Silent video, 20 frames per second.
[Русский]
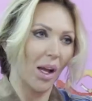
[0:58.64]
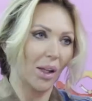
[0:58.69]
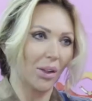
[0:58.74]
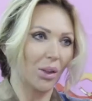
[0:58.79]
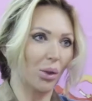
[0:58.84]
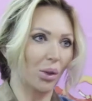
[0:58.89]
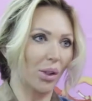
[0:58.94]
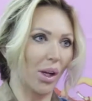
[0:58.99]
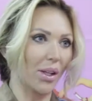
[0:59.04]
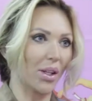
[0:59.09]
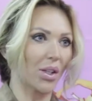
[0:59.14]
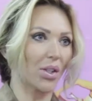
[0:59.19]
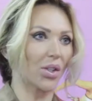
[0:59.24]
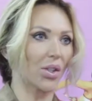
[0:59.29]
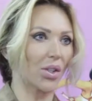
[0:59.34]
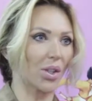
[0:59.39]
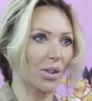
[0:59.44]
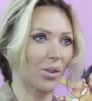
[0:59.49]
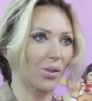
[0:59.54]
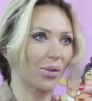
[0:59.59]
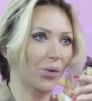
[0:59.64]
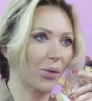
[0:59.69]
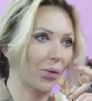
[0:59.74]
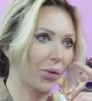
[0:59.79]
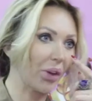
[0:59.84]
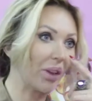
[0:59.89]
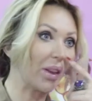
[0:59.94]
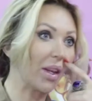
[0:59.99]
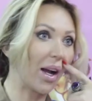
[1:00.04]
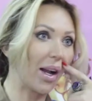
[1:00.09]
Ну, конечно же, в
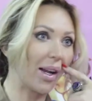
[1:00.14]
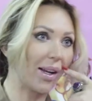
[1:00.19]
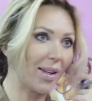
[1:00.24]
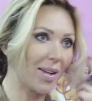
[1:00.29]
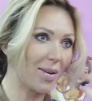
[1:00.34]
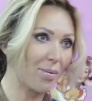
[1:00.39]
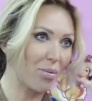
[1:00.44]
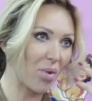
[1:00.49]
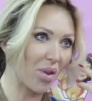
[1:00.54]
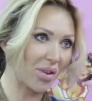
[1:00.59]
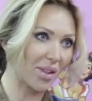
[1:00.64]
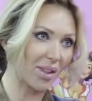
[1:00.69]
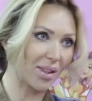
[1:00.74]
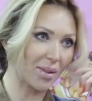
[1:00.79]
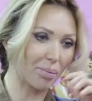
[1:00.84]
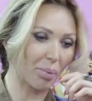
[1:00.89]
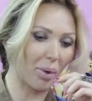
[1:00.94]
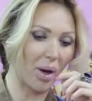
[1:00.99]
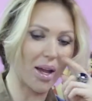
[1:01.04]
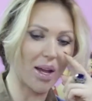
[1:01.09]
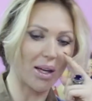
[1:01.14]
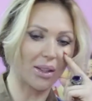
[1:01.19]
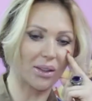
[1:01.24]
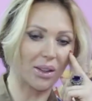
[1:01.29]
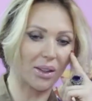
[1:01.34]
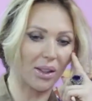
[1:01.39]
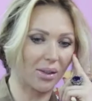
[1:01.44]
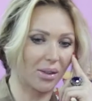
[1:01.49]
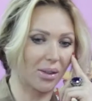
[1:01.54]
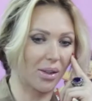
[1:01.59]
финальный месяц
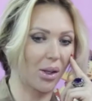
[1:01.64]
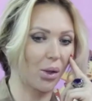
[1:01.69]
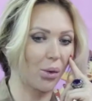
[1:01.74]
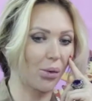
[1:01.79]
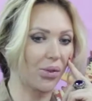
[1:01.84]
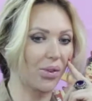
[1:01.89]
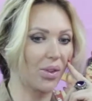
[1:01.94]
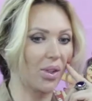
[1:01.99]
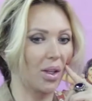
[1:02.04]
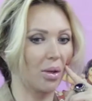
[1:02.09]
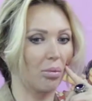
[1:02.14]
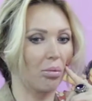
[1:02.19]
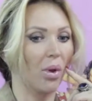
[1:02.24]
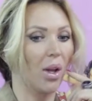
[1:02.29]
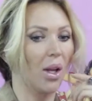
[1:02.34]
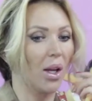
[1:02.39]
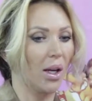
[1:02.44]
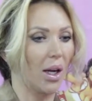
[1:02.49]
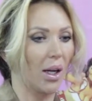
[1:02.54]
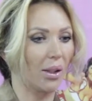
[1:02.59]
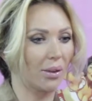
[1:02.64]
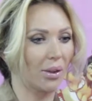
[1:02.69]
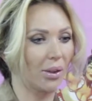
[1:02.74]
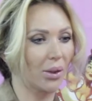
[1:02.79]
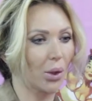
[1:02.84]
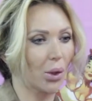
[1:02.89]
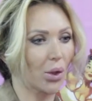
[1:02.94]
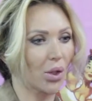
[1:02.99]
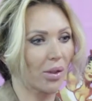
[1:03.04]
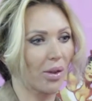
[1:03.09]
проекта задаю всем один
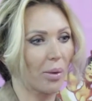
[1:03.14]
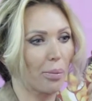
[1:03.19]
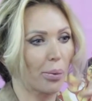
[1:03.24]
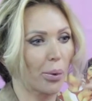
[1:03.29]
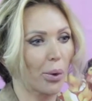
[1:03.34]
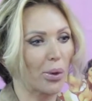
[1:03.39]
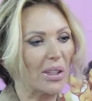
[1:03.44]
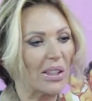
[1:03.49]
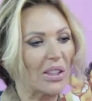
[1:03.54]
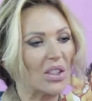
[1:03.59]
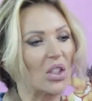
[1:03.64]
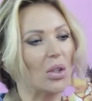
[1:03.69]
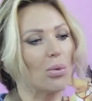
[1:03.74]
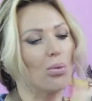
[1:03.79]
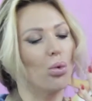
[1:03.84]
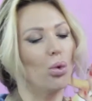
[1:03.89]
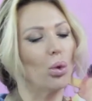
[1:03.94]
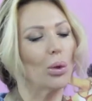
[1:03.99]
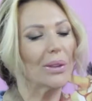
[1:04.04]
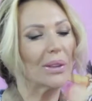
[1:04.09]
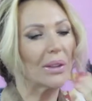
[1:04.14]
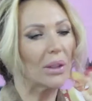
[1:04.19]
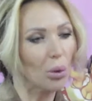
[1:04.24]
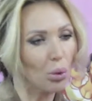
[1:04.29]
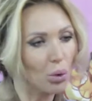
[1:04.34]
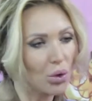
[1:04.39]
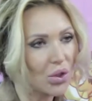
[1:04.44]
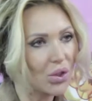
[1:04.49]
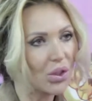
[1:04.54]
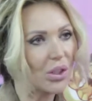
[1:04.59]
и тот же вопрос. Чему
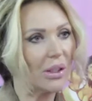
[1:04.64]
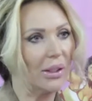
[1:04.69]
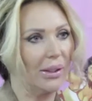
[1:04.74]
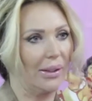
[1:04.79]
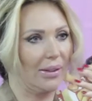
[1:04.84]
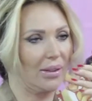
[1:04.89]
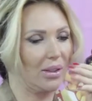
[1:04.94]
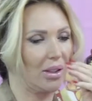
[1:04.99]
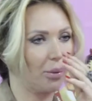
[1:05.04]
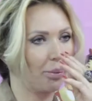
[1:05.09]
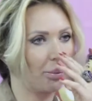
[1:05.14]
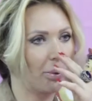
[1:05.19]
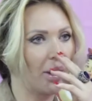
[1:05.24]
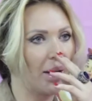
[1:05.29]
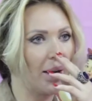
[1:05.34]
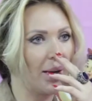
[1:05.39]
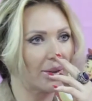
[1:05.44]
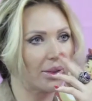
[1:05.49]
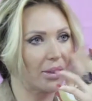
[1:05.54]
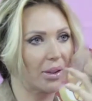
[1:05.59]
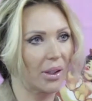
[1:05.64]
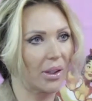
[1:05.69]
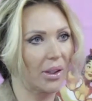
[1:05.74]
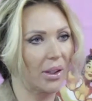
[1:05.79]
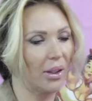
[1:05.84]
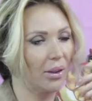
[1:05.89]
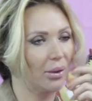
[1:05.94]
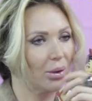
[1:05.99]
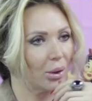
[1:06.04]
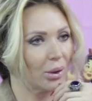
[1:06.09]
научились на проекте?
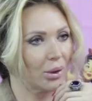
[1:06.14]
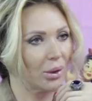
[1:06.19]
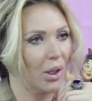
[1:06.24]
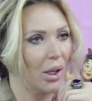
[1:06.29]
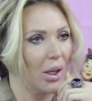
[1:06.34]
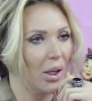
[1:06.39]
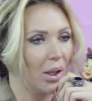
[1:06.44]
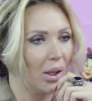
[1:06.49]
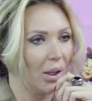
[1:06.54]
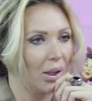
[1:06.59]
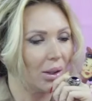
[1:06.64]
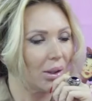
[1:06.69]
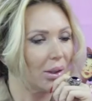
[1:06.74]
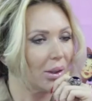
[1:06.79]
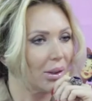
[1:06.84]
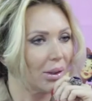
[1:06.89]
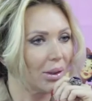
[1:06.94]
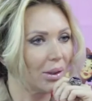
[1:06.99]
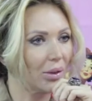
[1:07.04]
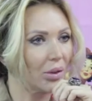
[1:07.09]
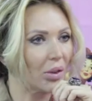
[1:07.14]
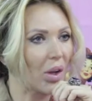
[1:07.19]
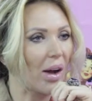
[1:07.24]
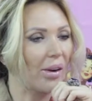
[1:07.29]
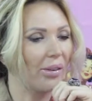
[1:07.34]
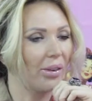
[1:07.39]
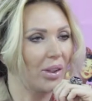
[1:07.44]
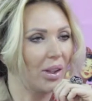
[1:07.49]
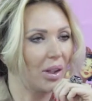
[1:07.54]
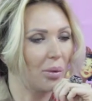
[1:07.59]
Какие вот э,
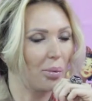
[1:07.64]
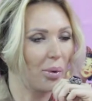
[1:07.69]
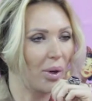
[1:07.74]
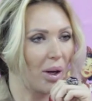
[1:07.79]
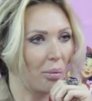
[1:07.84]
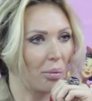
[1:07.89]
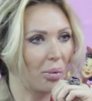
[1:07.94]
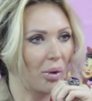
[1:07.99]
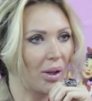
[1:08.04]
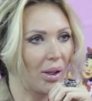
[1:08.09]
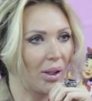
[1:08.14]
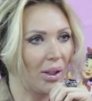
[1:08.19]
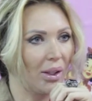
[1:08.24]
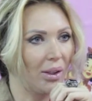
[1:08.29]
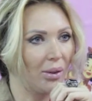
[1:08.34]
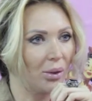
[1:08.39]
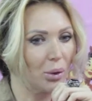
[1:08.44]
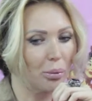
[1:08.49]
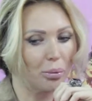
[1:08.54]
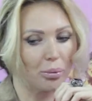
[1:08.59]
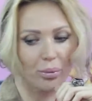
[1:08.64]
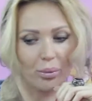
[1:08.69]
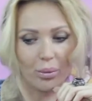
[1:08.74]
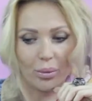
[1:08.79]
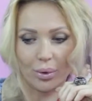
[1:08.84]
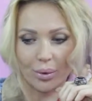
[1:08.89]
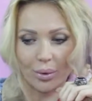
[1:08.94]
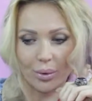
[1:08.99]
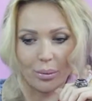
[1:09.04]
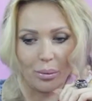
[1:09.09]
навыки приобрели, вот,
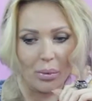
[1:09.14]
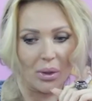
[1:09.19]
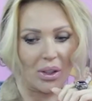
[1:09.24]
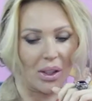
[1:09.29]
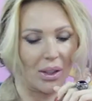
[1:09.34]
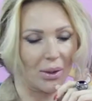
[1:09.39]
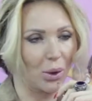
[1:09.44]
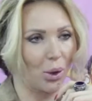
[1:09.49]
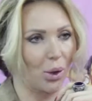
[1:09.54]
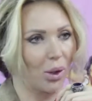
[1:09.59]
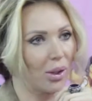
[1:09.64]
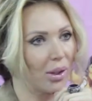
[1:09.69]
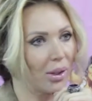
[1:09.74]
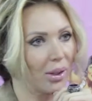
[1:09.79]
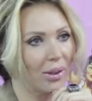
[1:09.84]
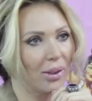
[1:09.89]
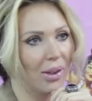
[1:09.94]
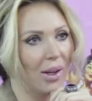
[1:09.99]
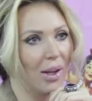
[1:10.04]
без которых